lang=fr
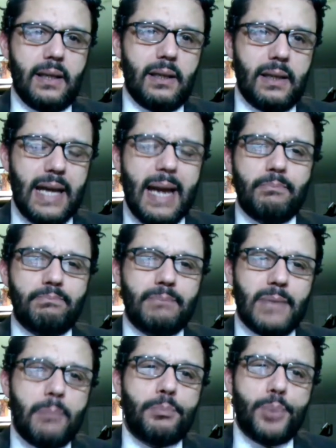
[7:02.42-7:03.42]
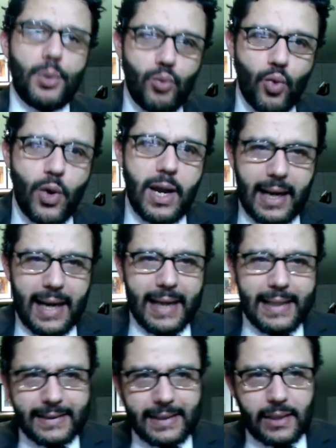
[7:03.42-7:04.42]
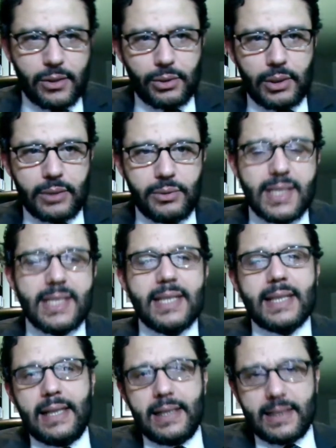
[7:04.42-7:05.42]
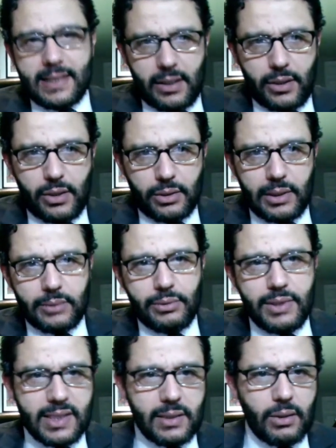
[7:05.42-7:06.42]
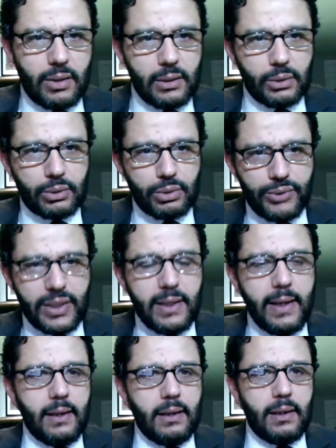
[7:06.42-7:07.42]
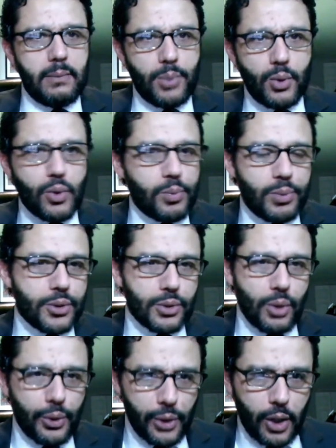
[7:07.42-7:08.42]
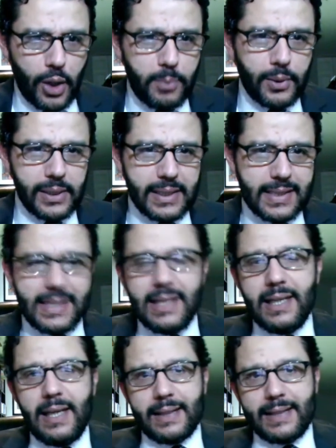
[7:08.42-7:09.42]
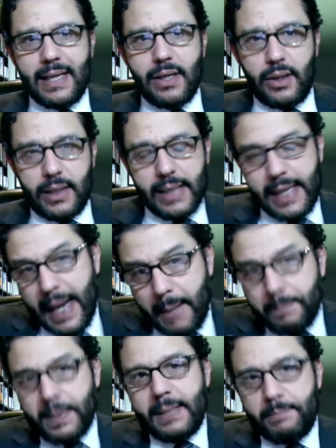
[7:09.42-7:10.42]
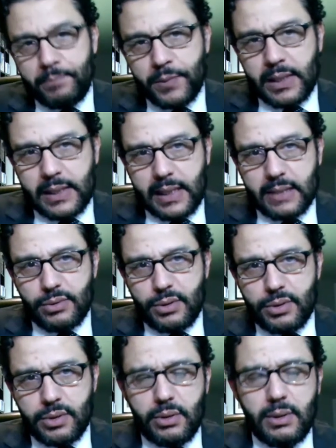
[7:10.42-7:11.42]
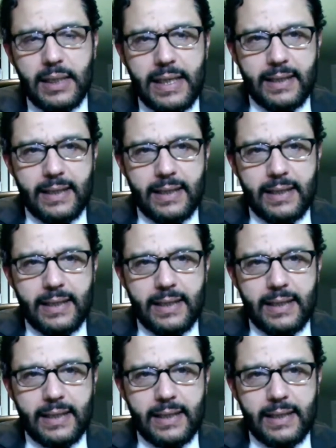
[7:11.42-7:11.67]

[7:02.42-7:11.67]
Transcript: un, peu moins à l'intérieur de la Tunisie qu'à l'extérieur de la Tunisie. On les retrouvait beaucoup plus en Europe, en exil qu'ailleurs. Et après la Révolution,